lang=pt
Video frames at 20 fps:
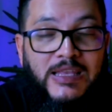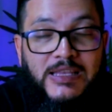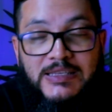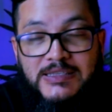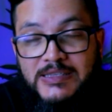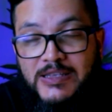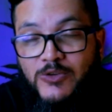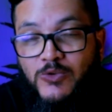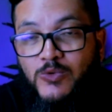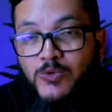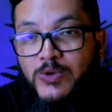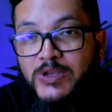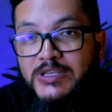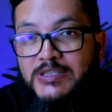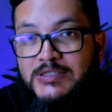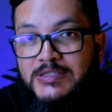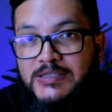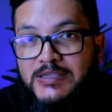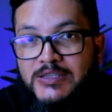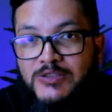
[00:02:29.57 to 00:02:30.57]
Eles eram
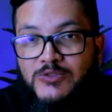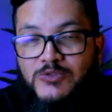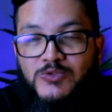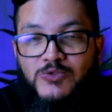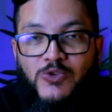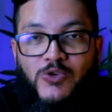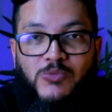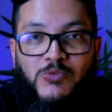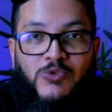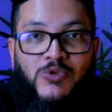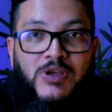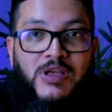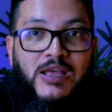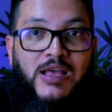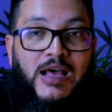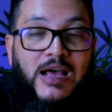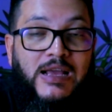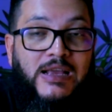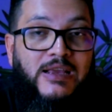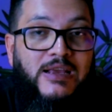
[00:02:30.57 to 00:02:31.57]
conhecidos como
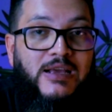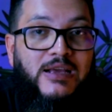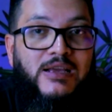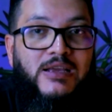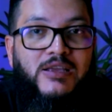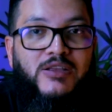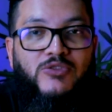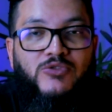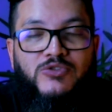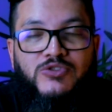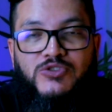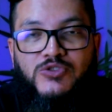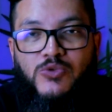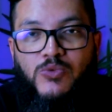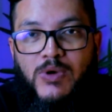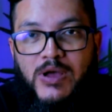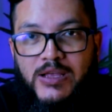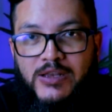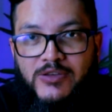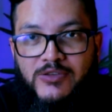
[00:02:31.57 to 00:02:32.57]
a Gangue dos
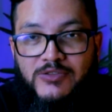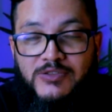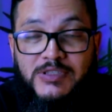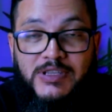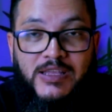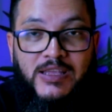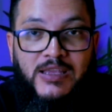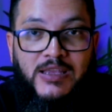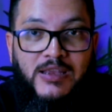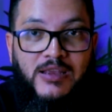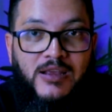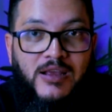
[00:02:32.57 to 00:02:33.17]
Quatro, né?